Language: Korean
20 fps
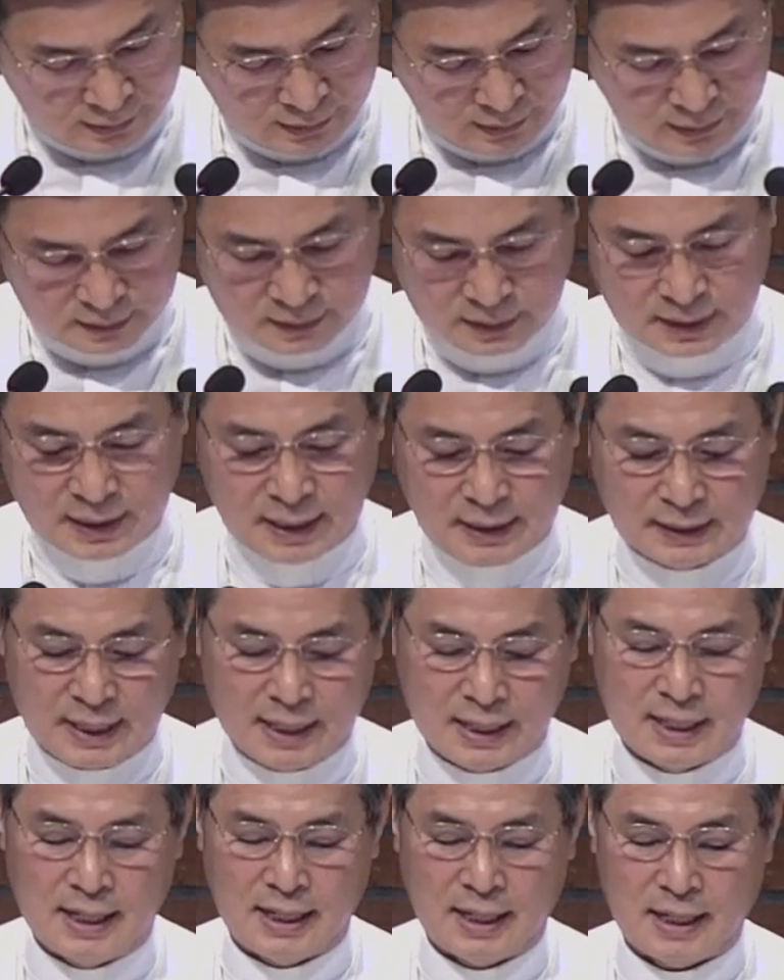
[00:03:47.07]
일어나
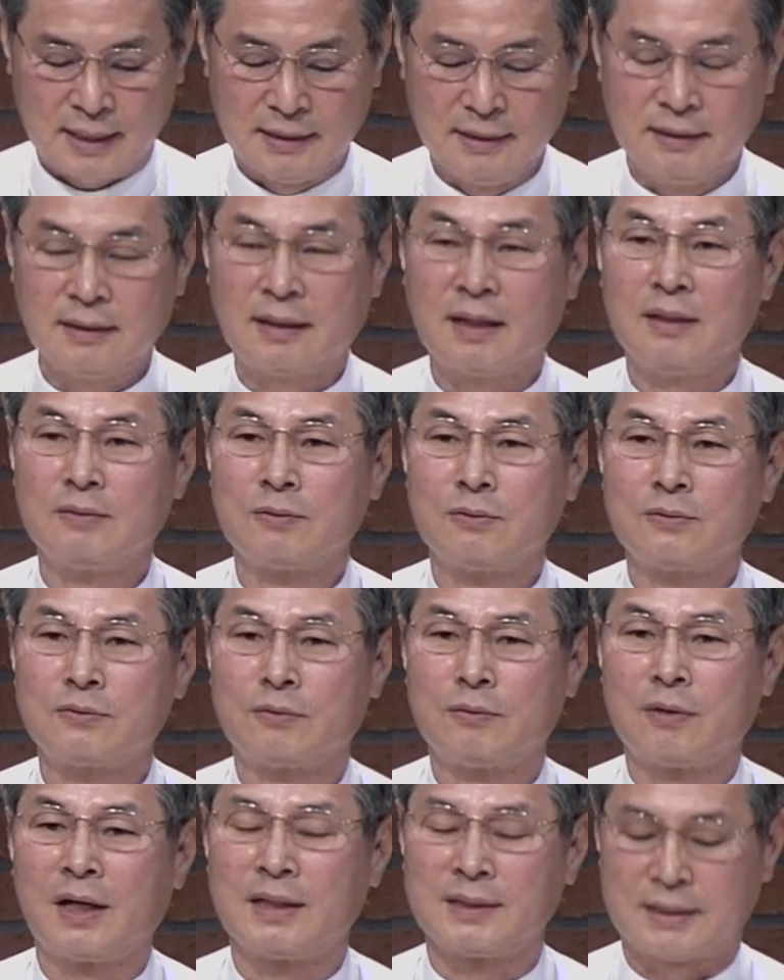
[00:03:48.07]
나가 한적한
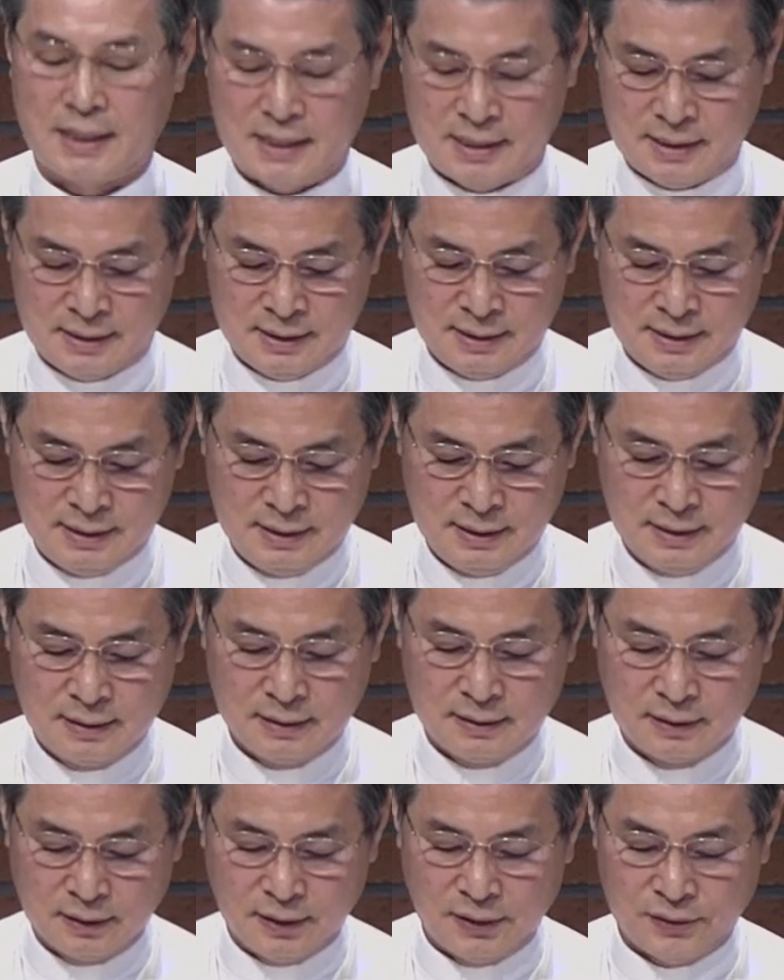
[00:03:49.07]
곳으로 가사
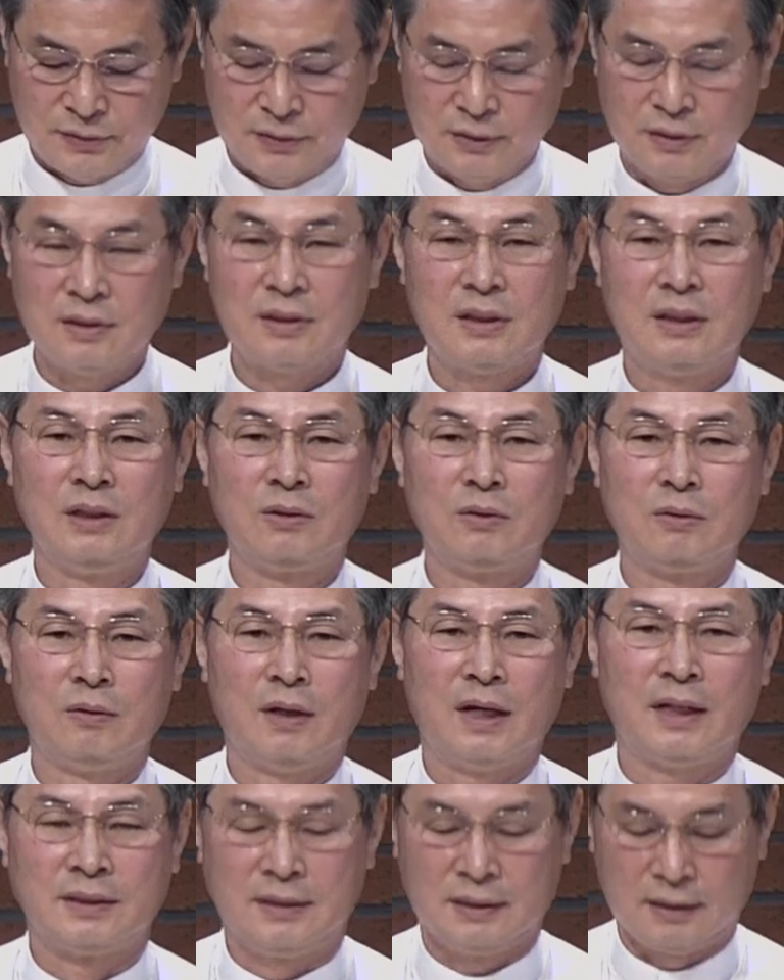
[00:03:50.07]
거기서
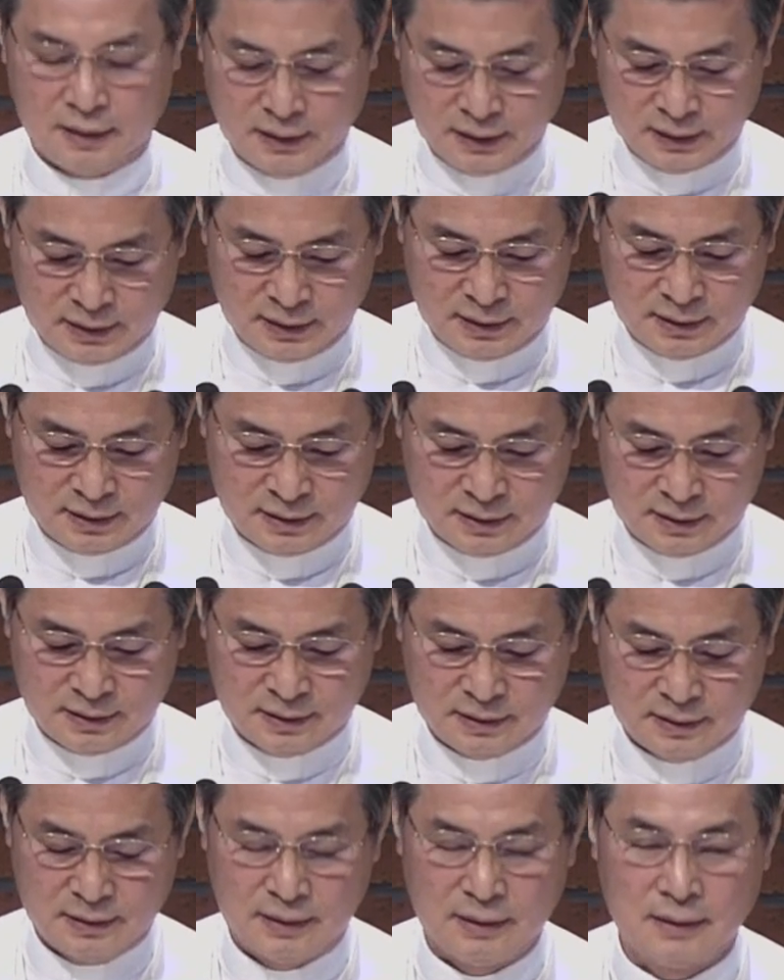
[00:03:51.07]
기도하시더니